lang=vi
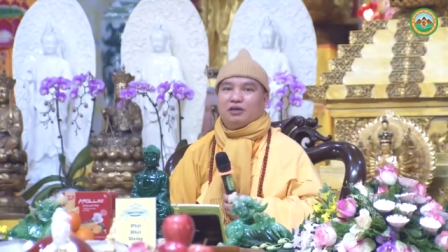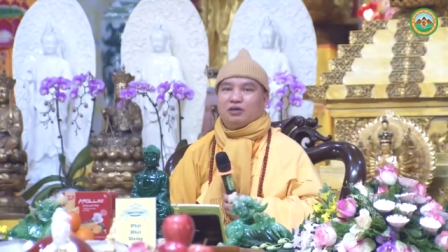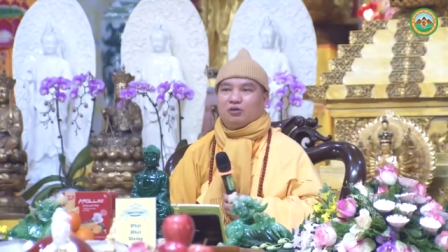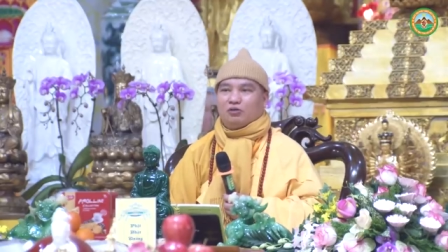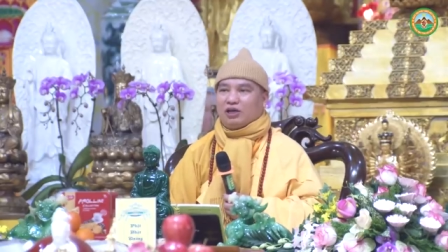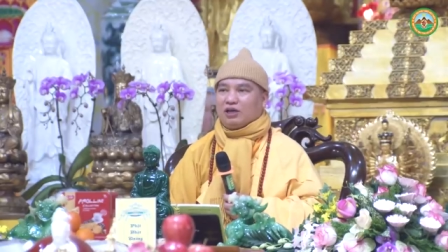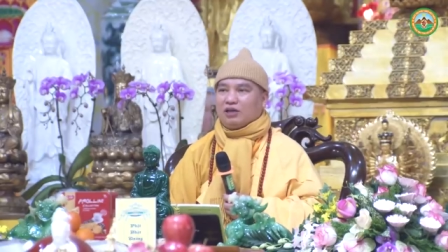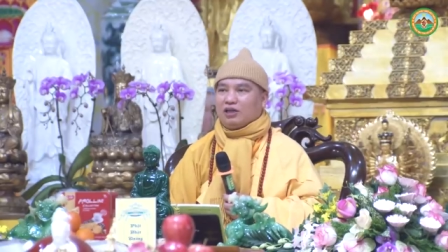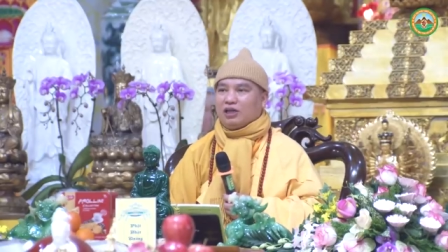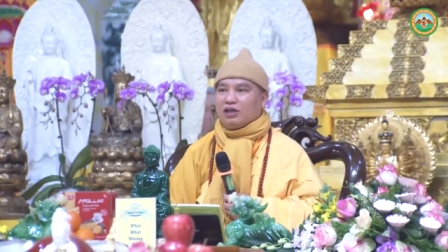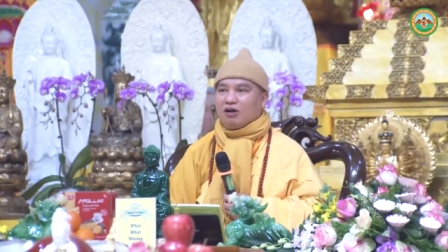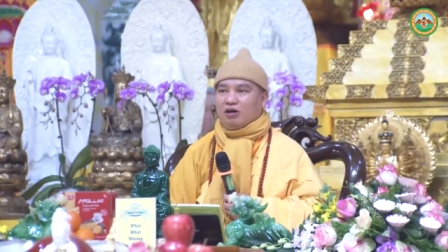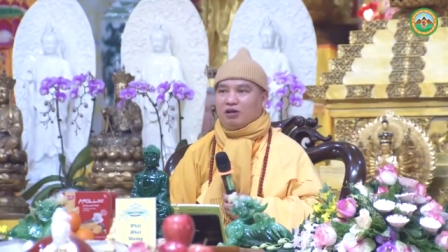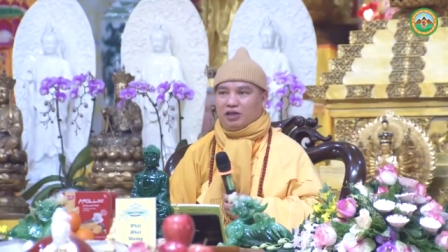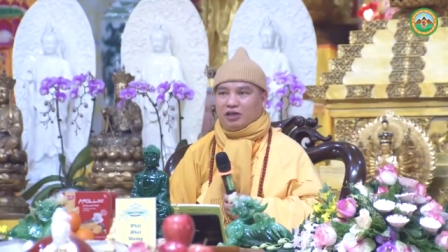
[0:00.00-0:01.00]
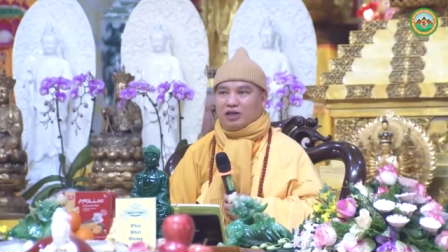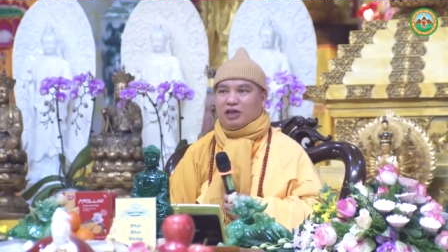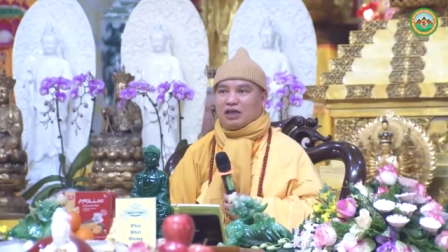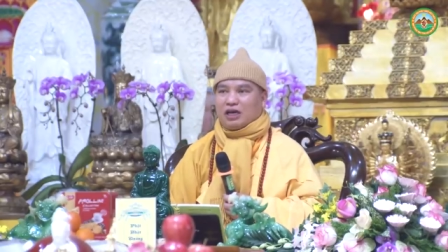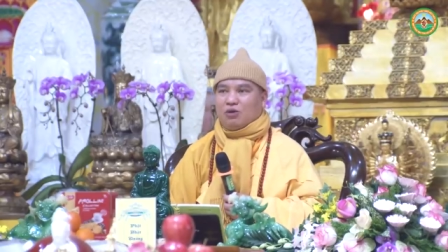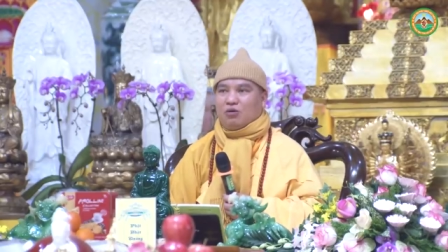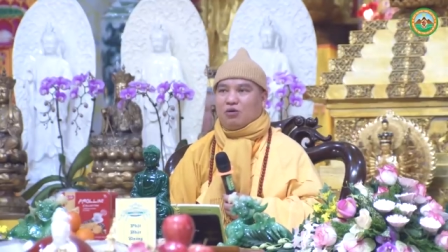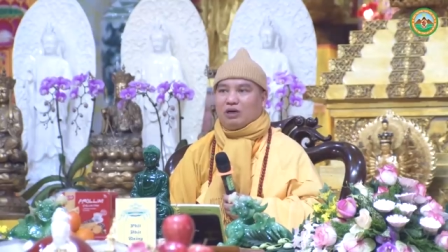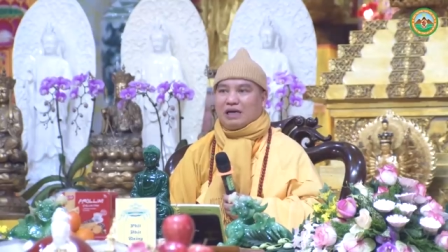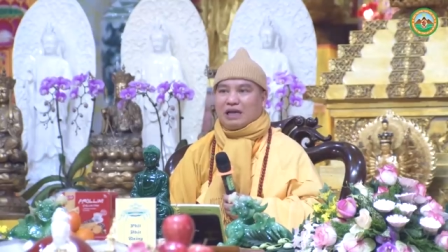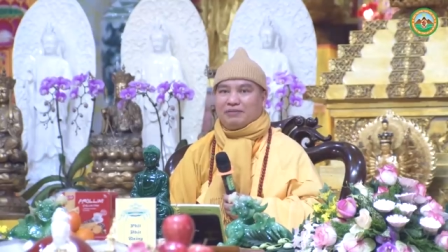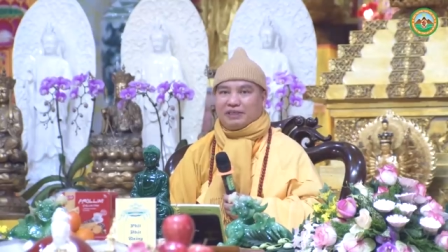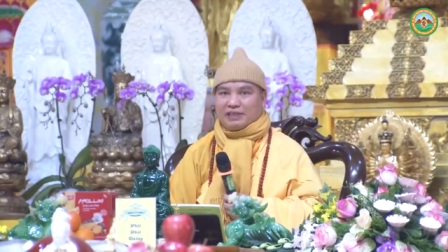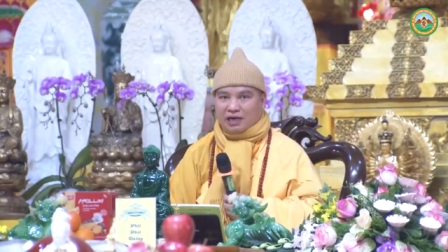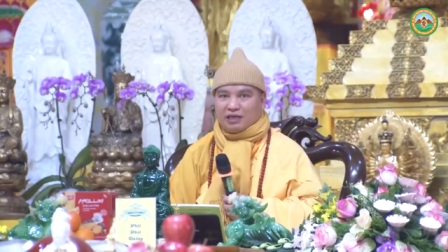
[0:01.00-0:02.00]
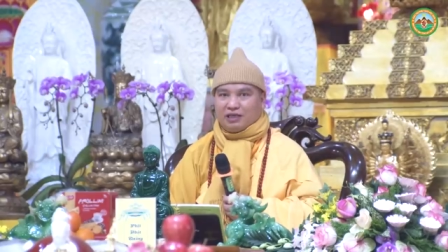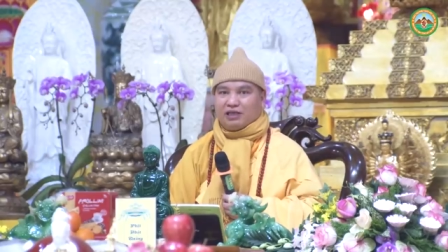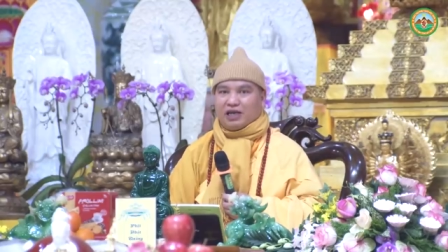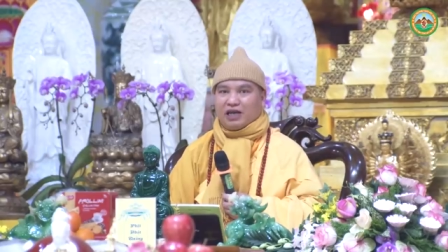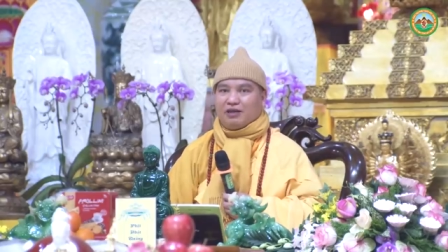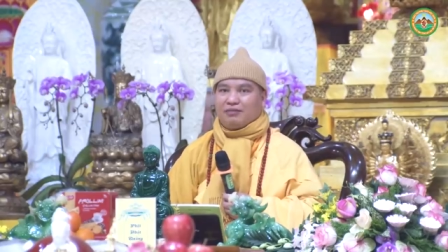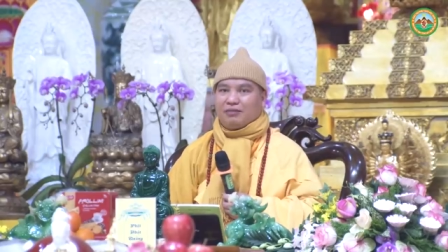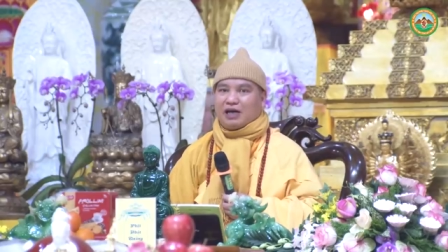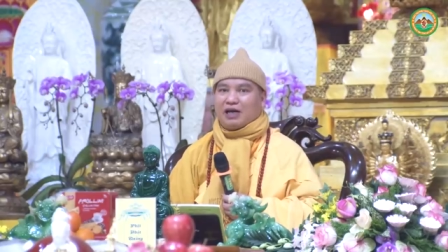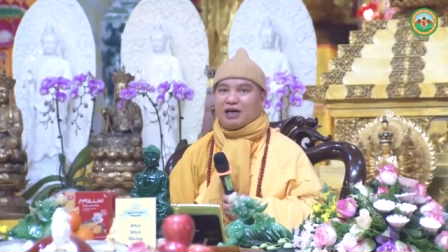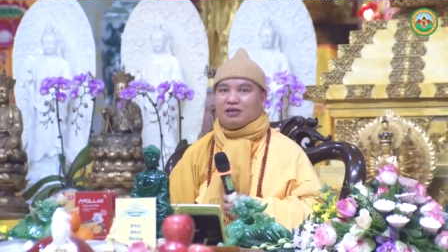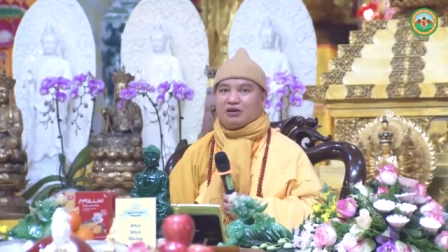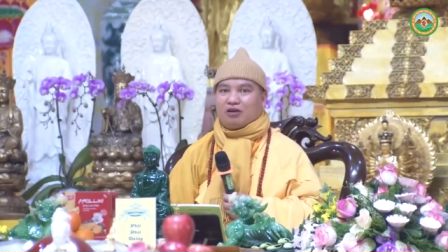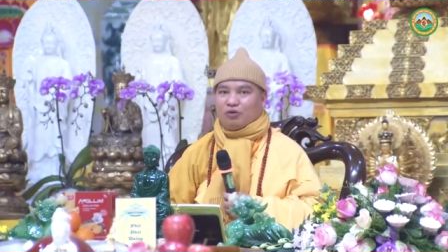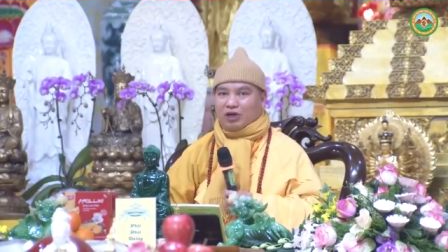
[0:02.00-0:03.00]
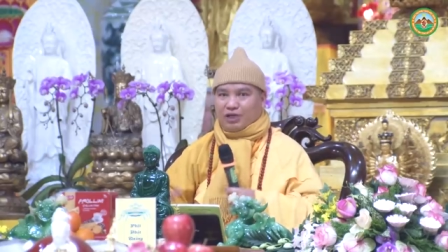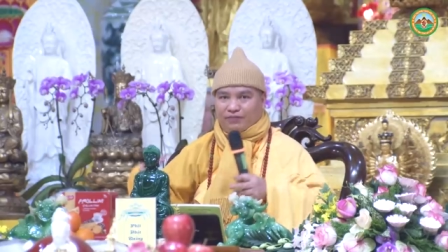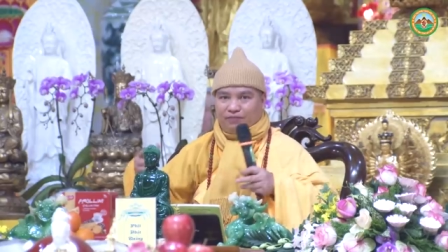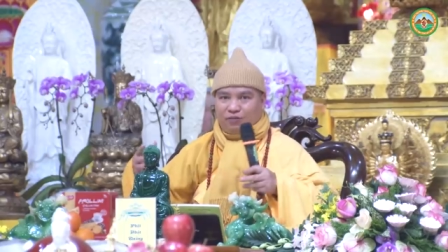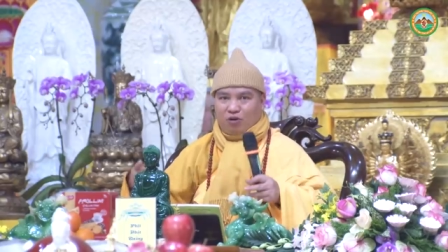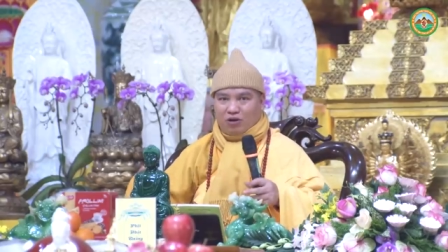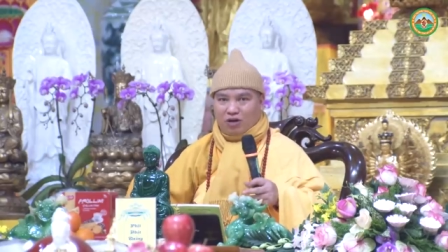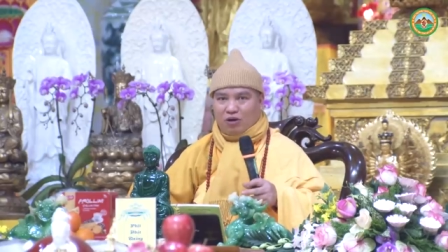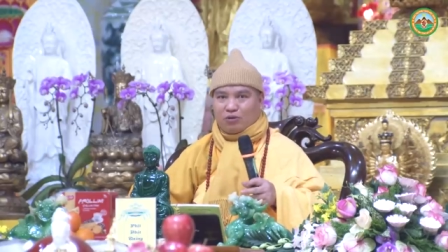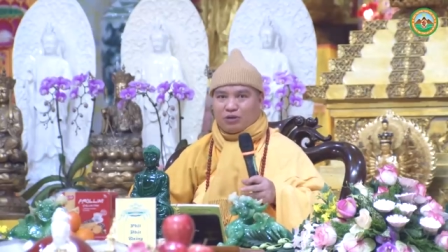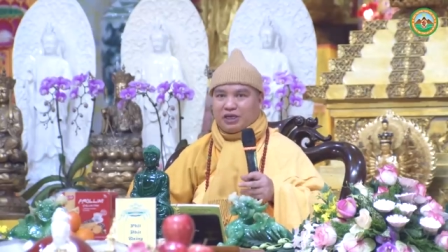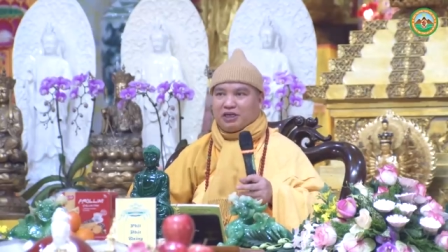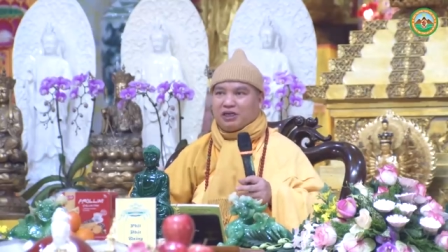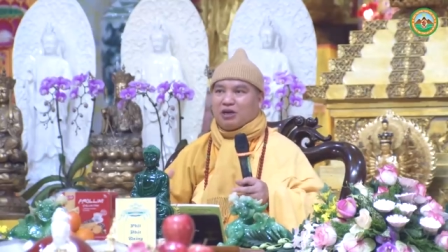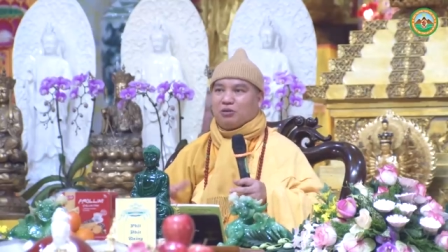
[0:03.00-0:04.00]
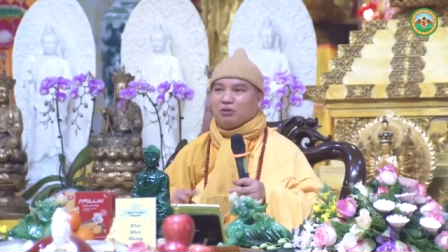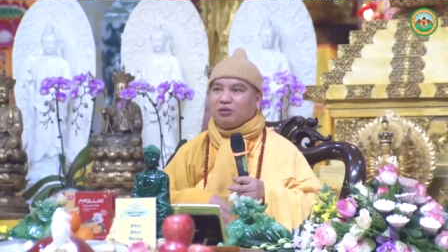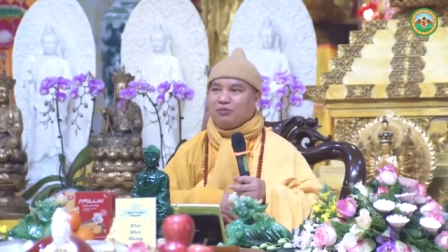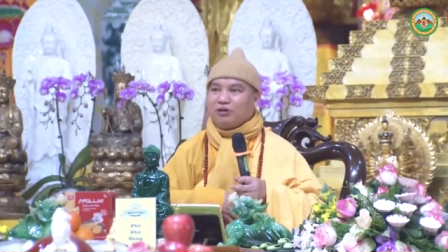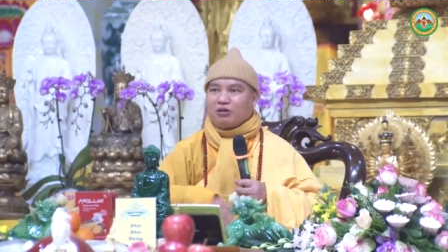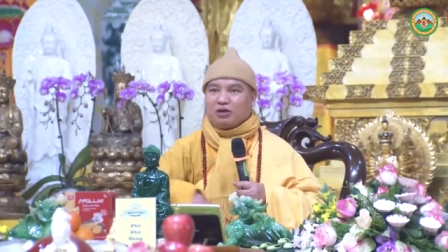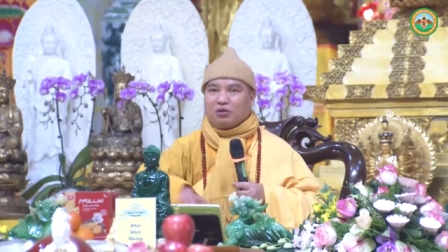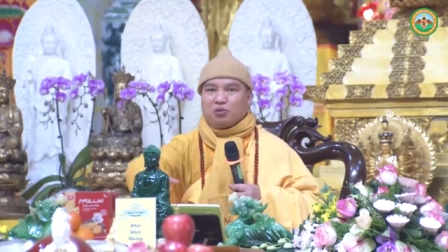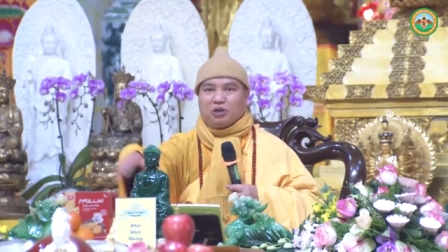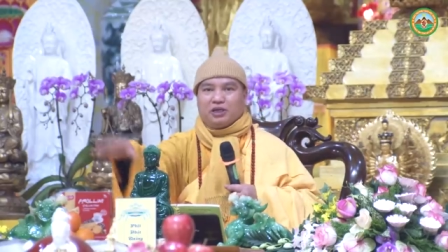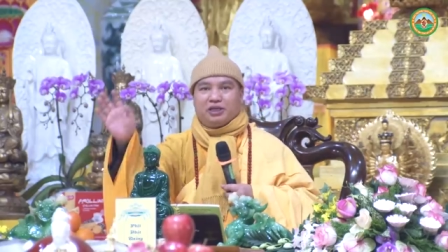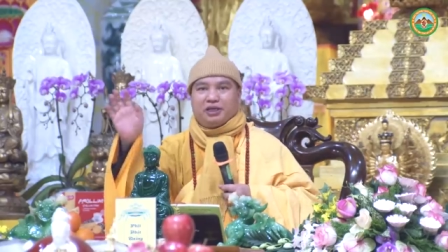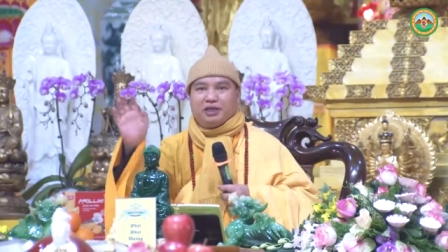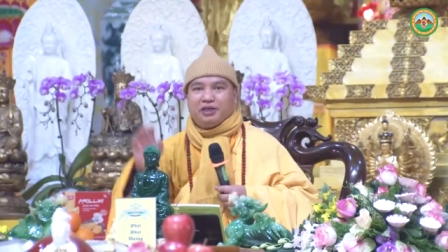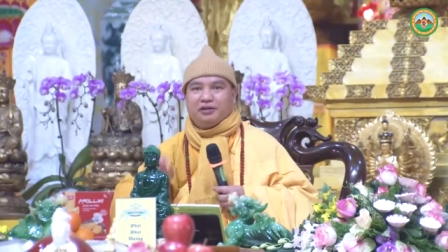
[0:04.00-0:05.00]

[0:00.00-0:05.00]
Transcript: chúng ta thấy có những cây cầu làm chắc như thế mà có một cái mố cầu chân cầu thôi mà con cuốn gì